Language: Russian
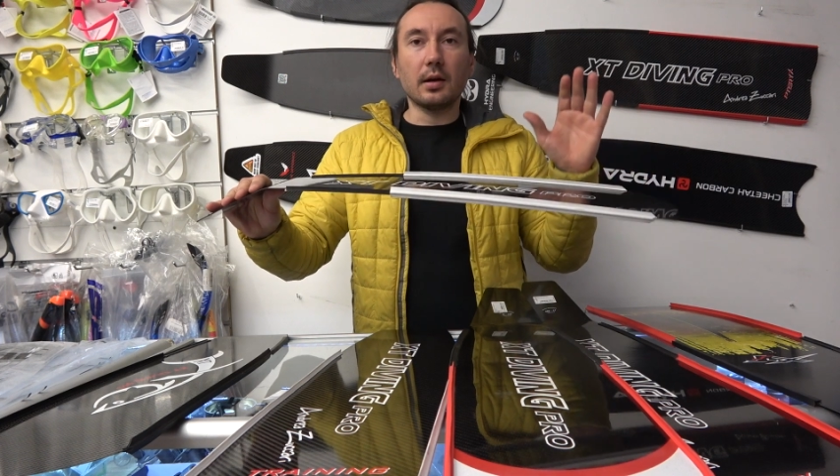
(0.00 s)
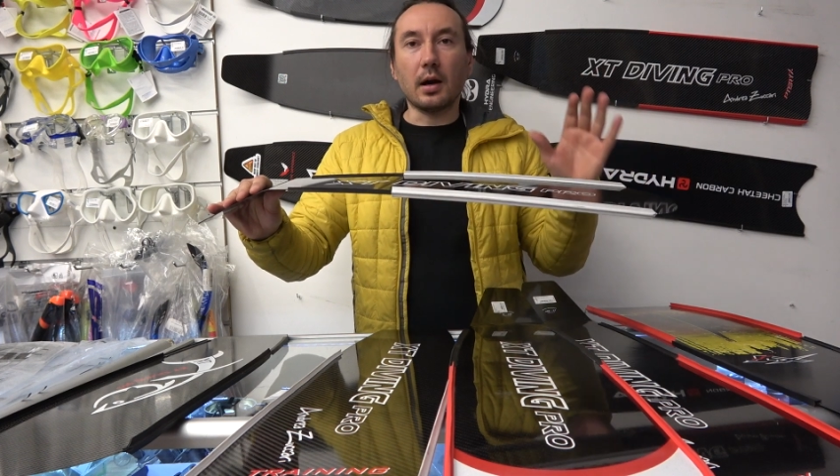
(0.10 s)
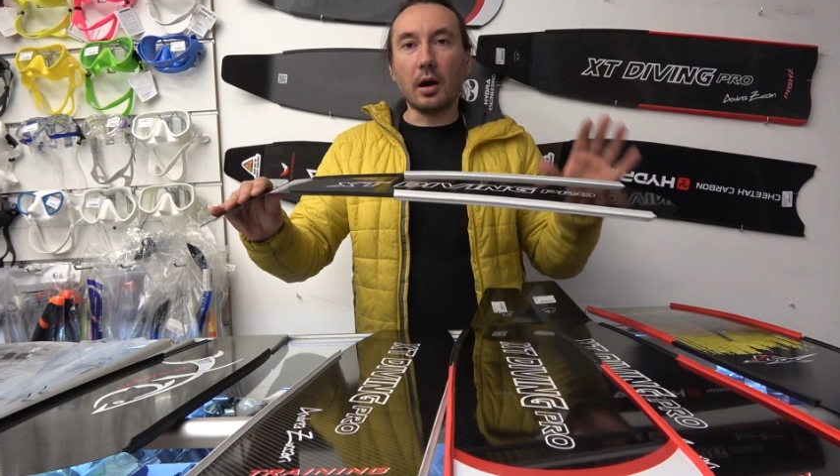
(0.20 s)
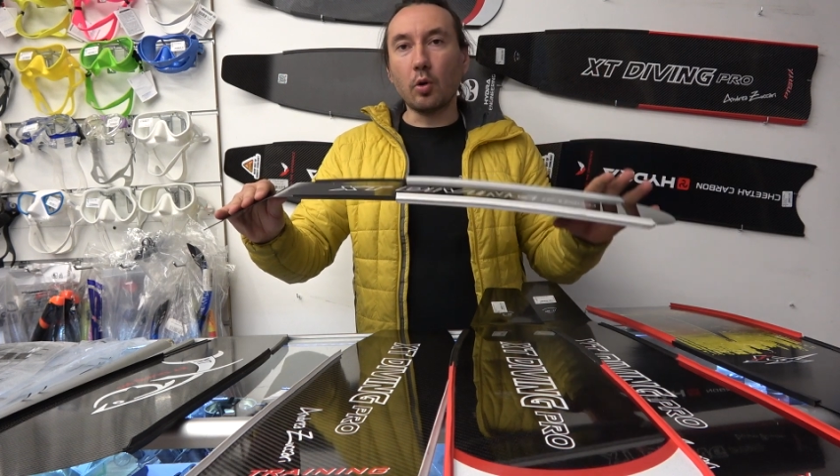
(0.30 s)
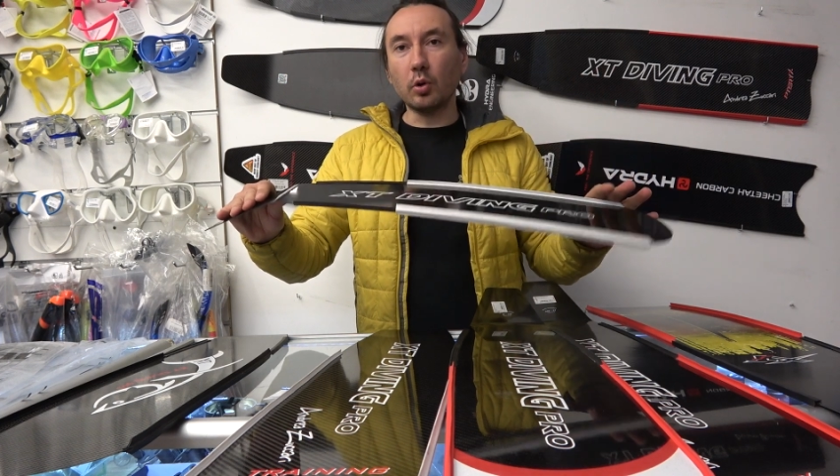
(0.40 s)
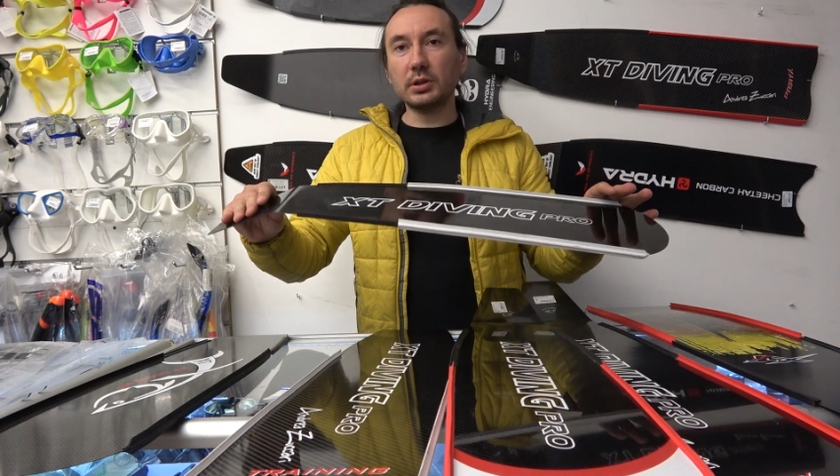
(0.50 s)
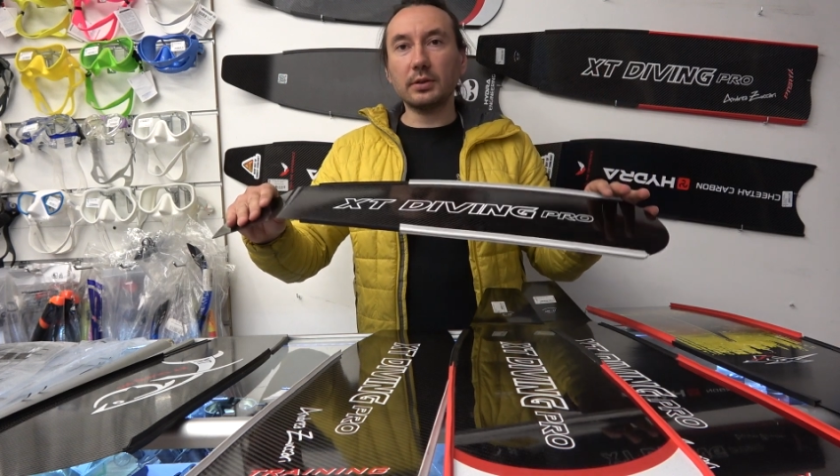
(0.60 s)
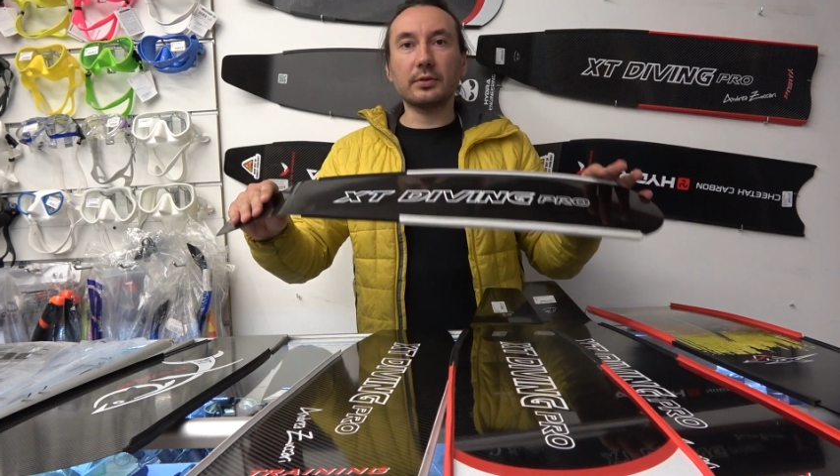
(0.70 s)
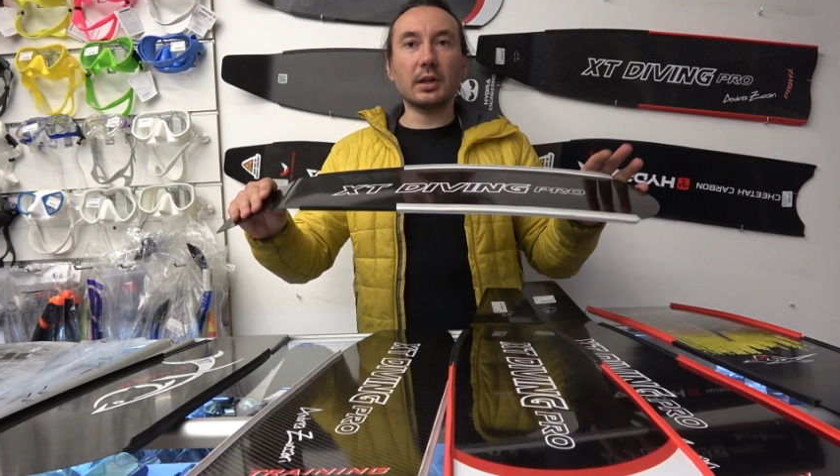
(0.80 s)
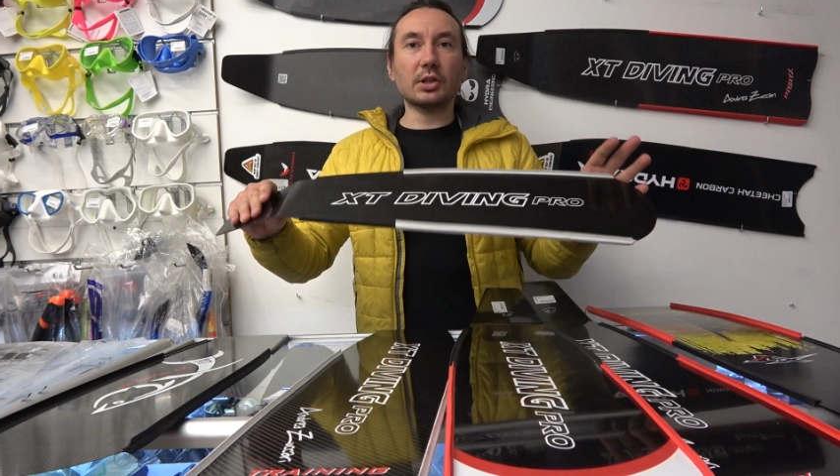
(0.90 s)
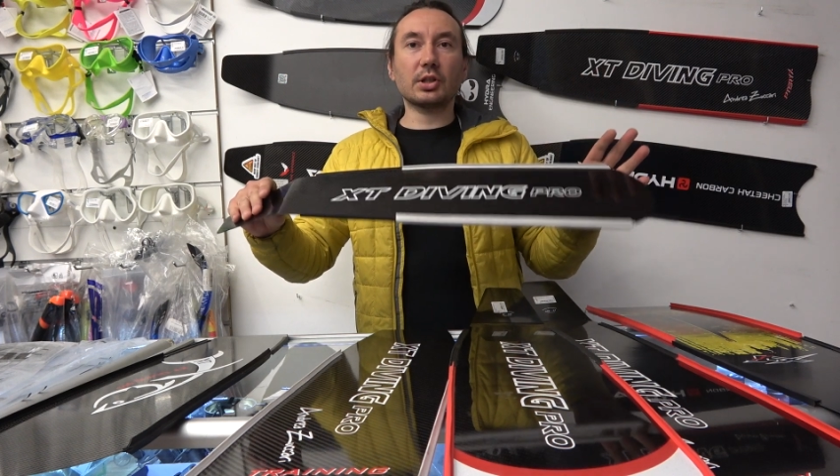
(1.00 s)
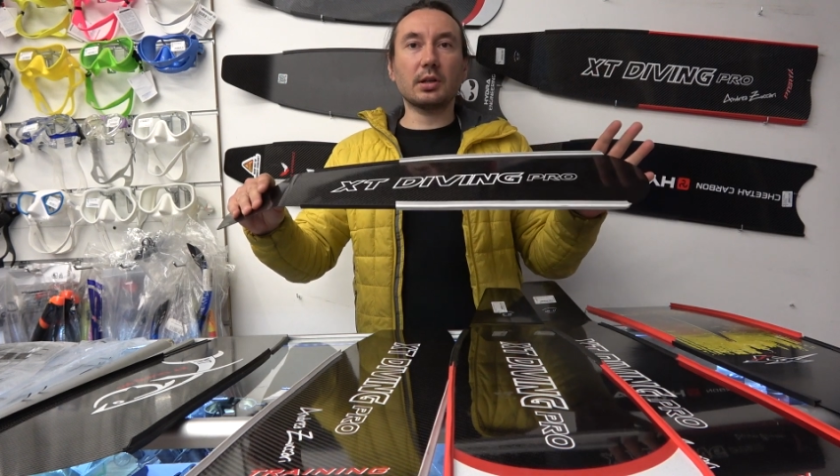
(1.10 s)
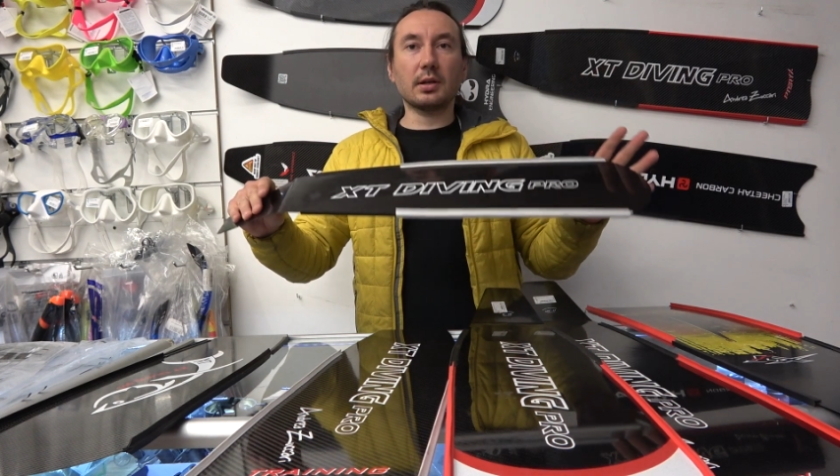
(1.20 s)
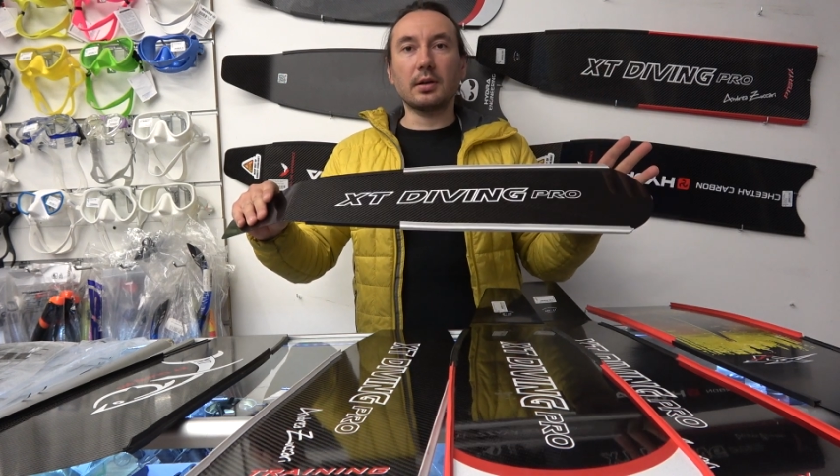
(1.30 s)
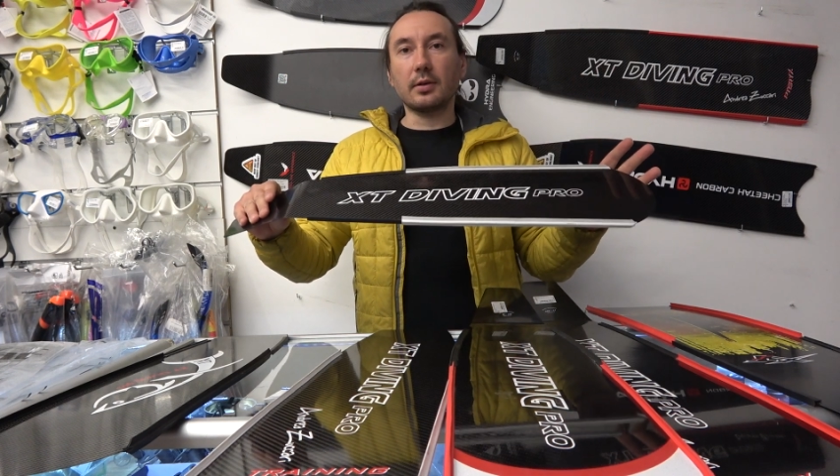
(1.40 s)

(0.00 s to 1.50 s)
охоты в наших